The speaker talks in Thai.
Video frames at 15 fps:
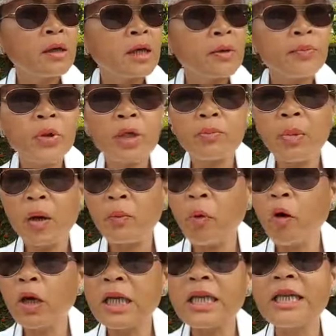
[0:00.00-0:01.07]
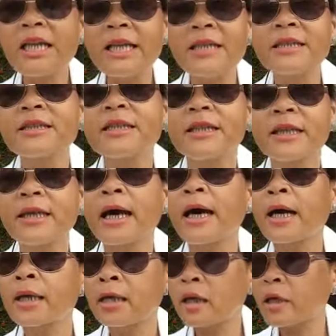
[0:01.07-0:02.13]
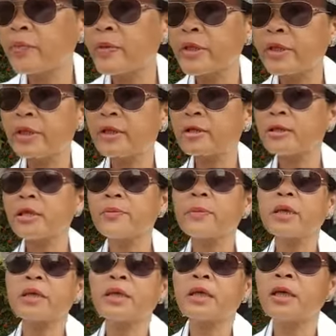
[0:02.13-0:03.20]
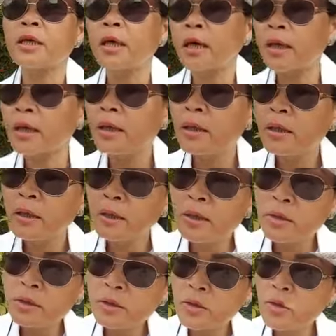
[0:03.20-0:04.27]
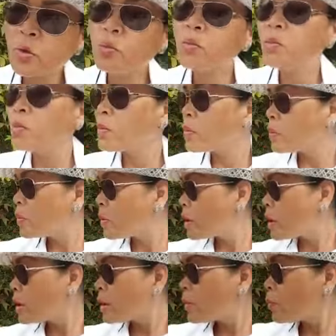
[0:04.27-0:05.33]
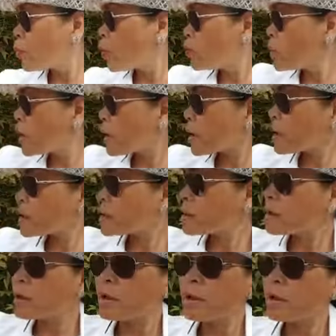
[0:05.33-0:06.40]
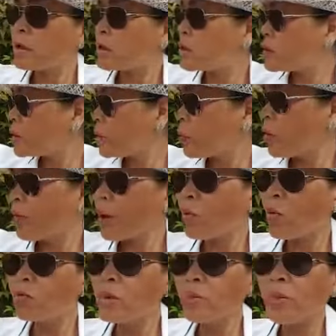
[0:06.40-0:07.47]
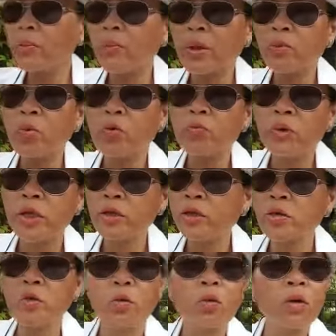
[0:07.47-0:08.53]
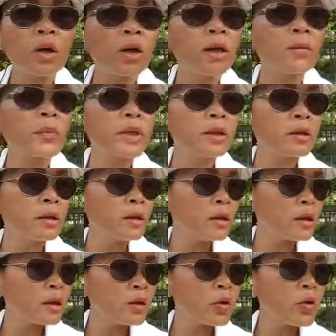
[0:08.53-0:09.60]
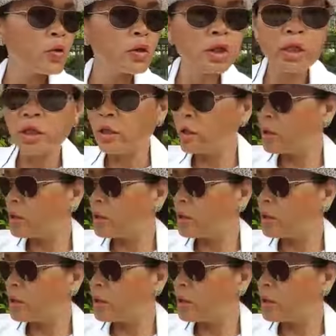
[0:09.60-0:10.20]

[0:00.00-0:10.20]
ก็เปิดเบาพอลินลินสินีนาแล้วก็ไปเสิร์ฟสิบนาทีก็ซุ่มมุมนี้ก็เสิร์ฟเยอะเพราะว่ามุมนี้มันเป็นมุมที่สูงค่ะพันคูณขิน